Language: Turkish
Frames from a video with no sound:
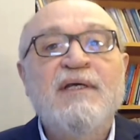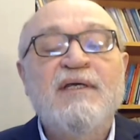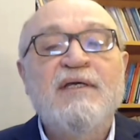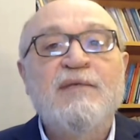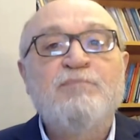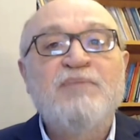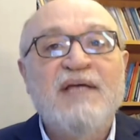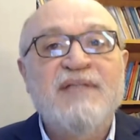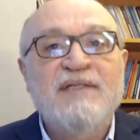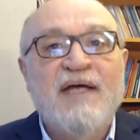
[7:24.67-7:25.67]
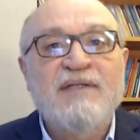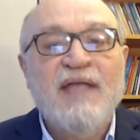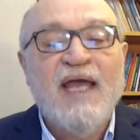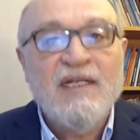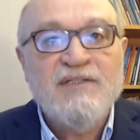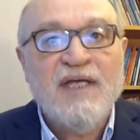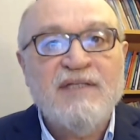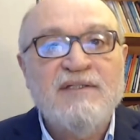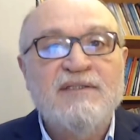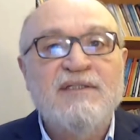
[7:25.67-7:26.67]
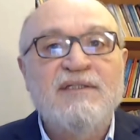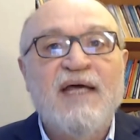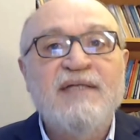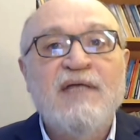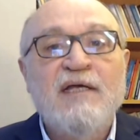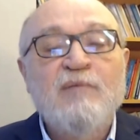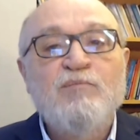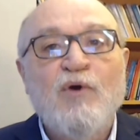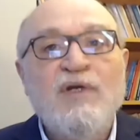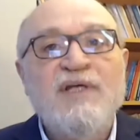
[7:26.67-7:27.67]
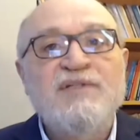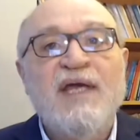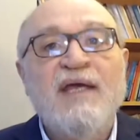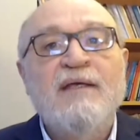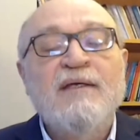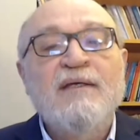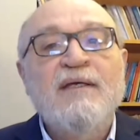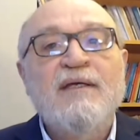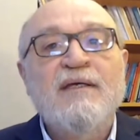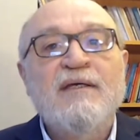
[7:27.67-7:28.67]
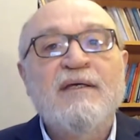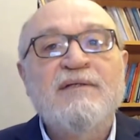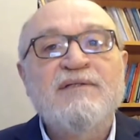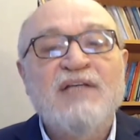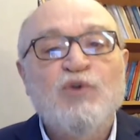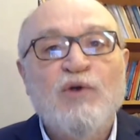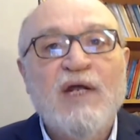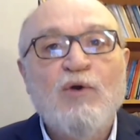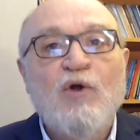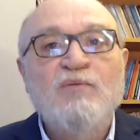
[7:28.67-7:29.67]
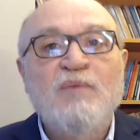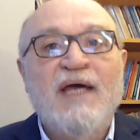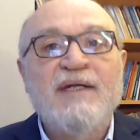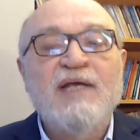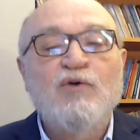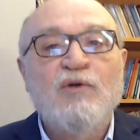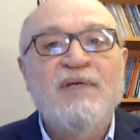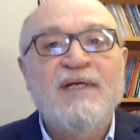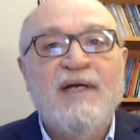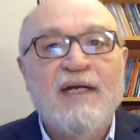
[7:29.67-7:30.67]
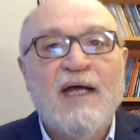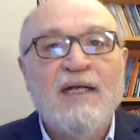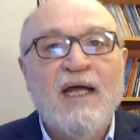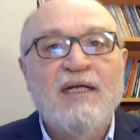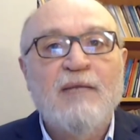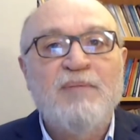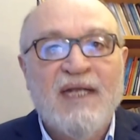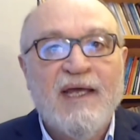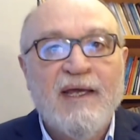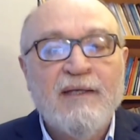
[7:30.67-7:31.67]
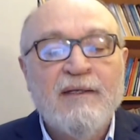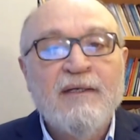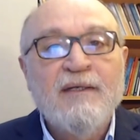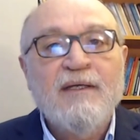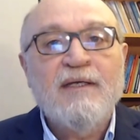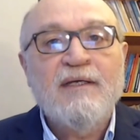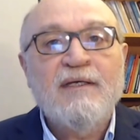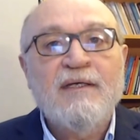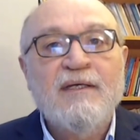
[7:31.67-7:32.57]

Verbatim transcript: e, piyasadan el çektirdiler. Böylece e, rasyonel olmayan ekonomik kararlarla bile e,